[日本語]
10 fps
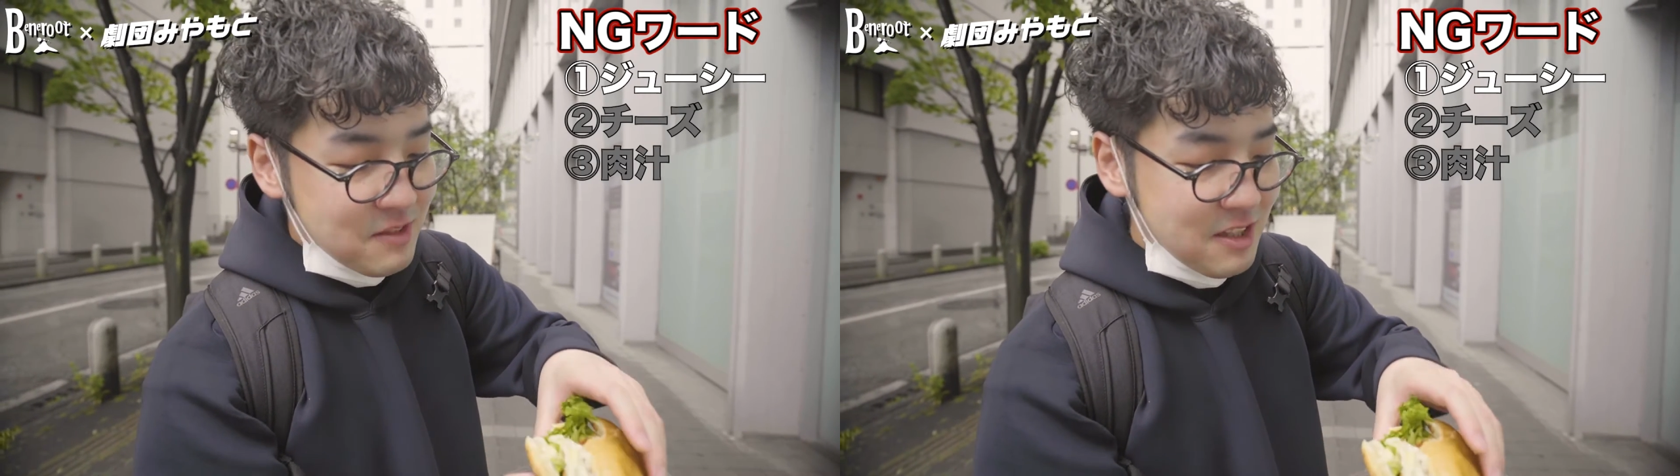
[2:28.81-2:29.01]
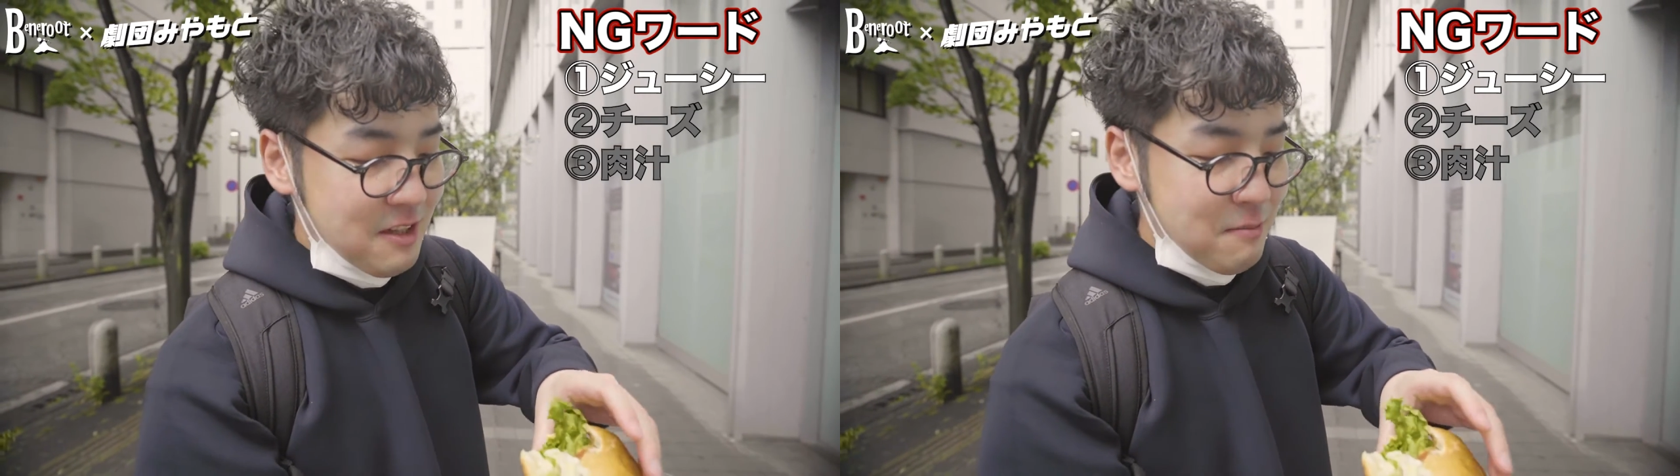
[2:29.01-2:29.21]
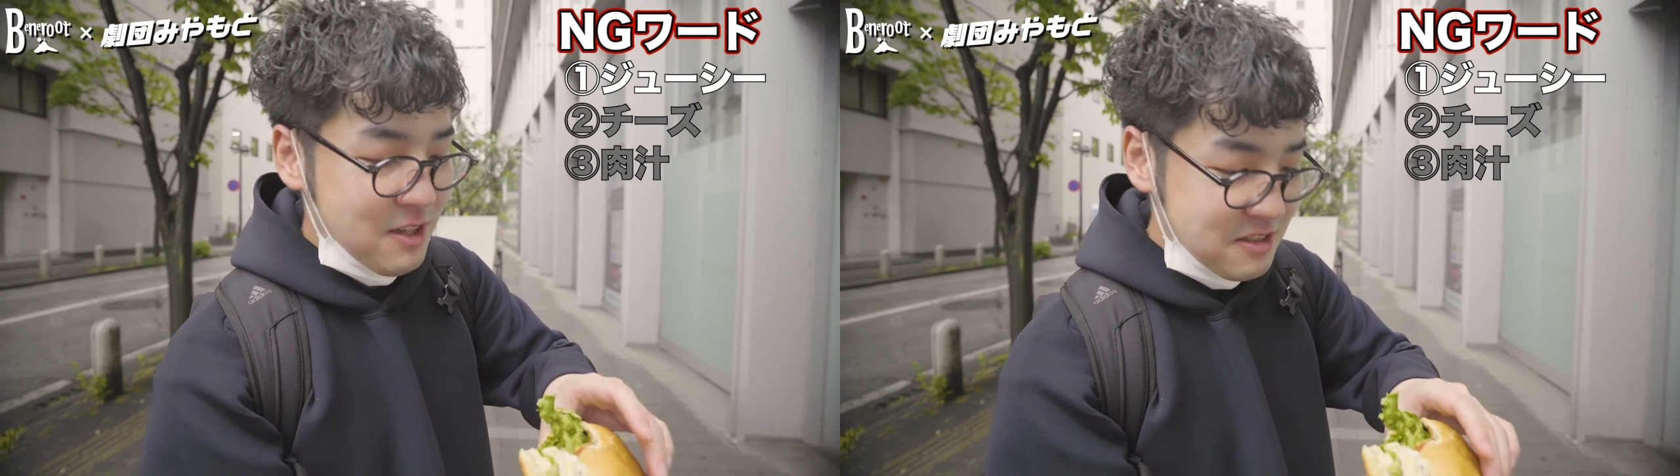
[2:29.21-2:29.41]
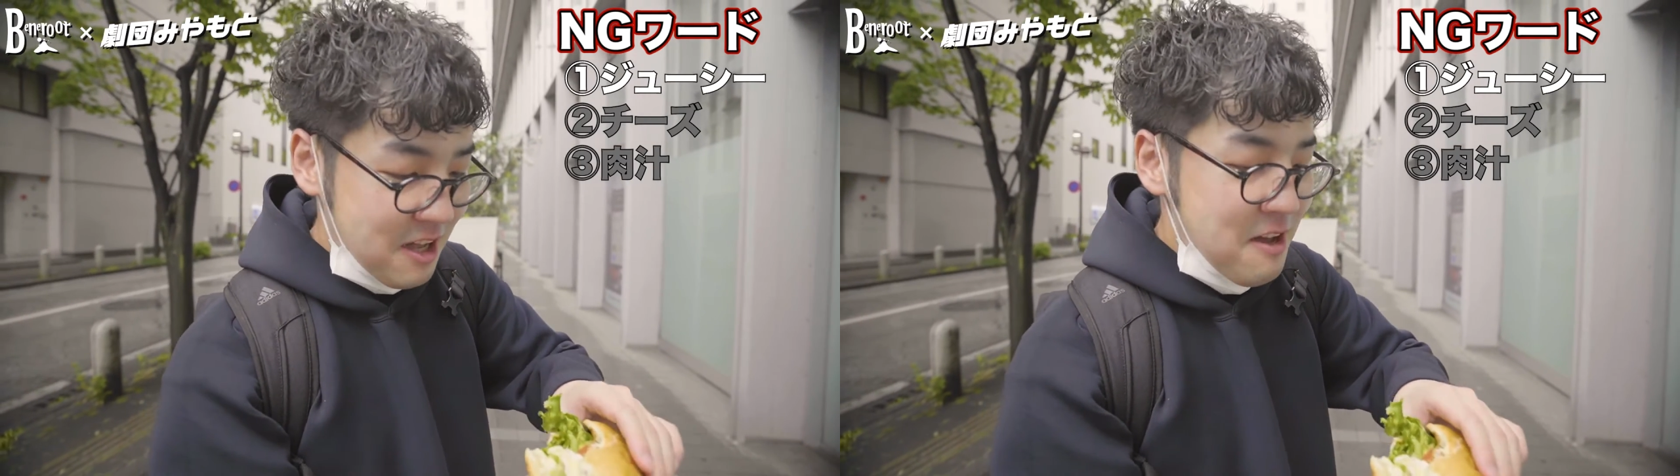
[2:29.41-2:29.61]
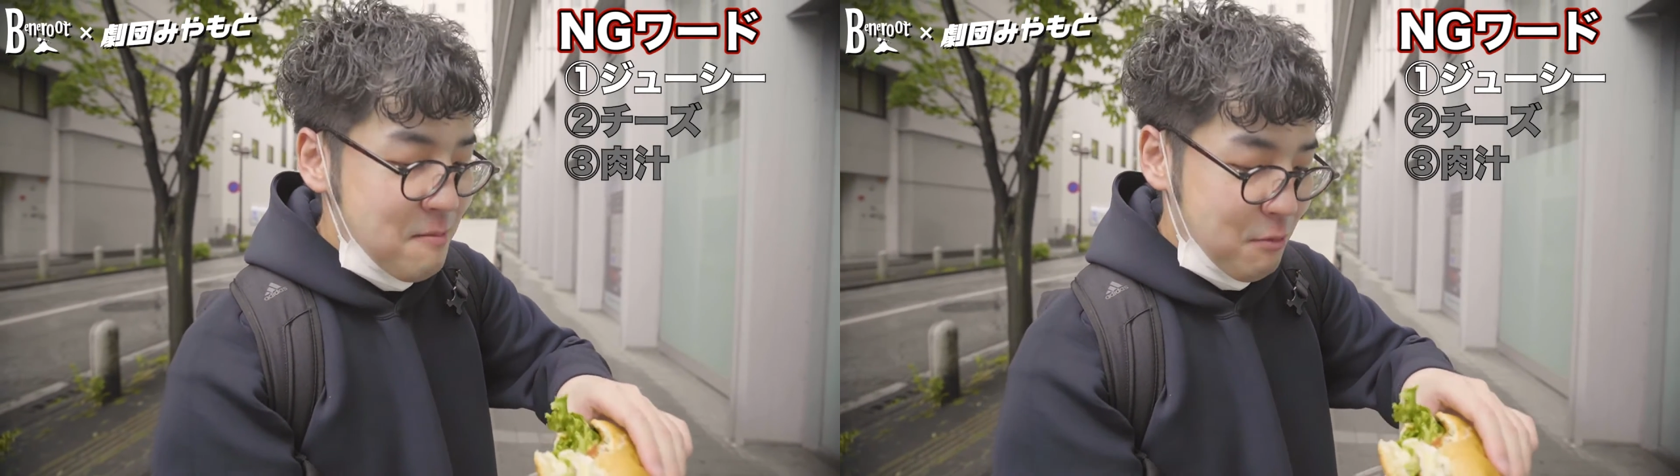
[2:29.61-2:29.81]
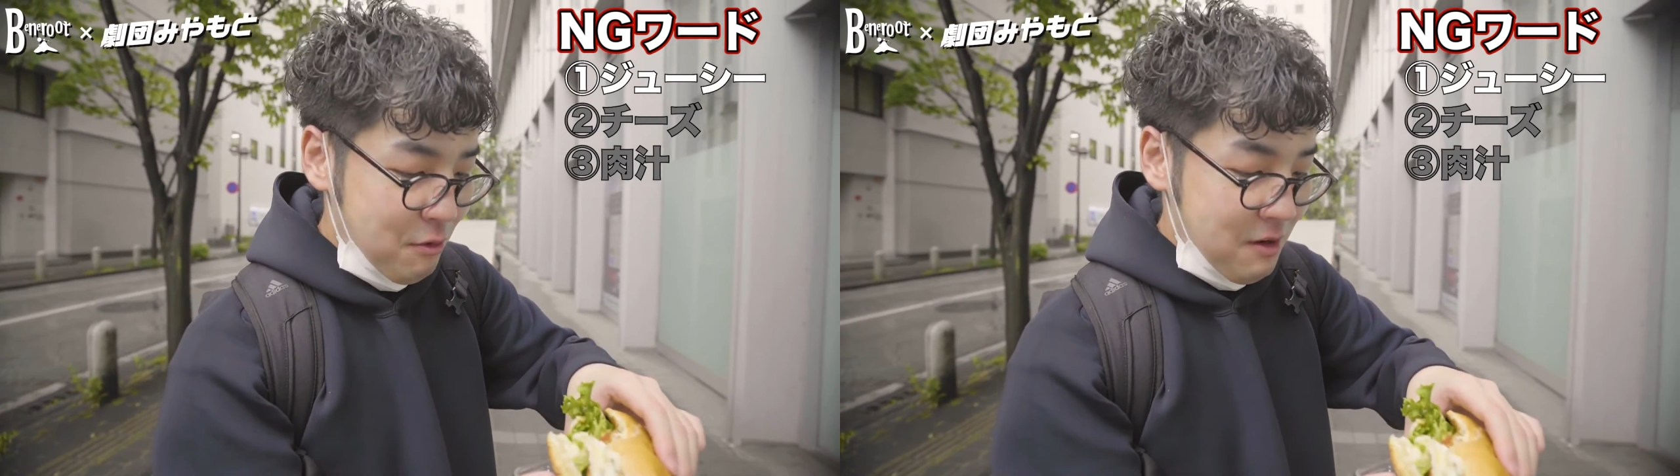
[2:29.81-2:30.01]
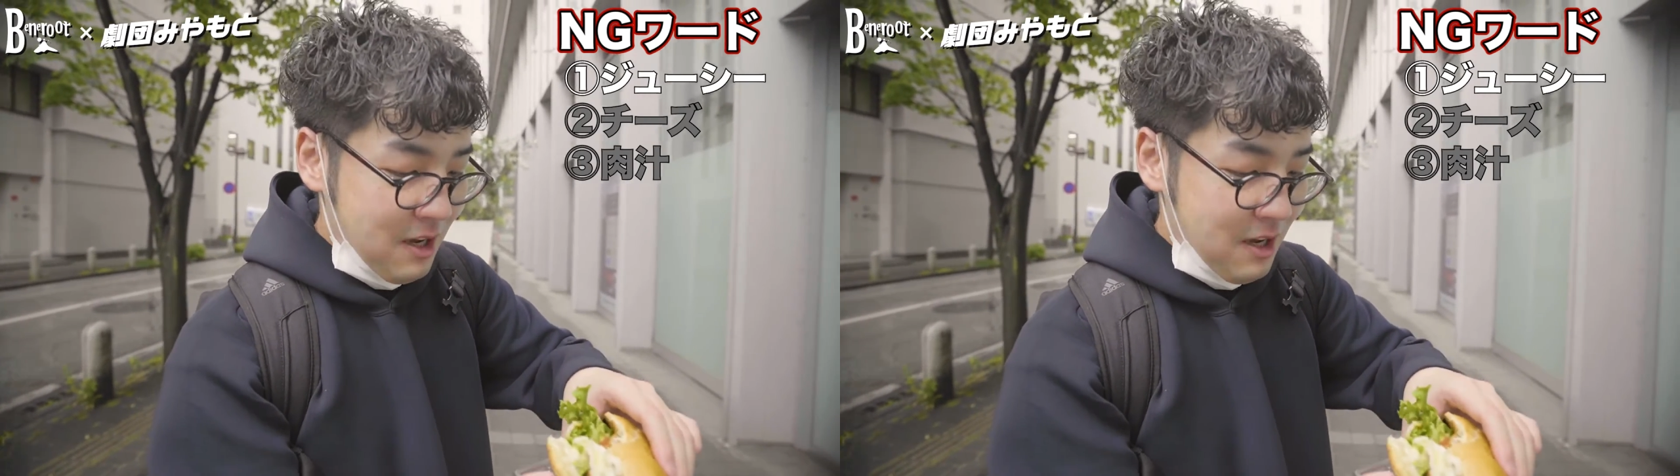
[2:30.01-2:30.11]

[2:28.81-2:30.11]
出ていましてもう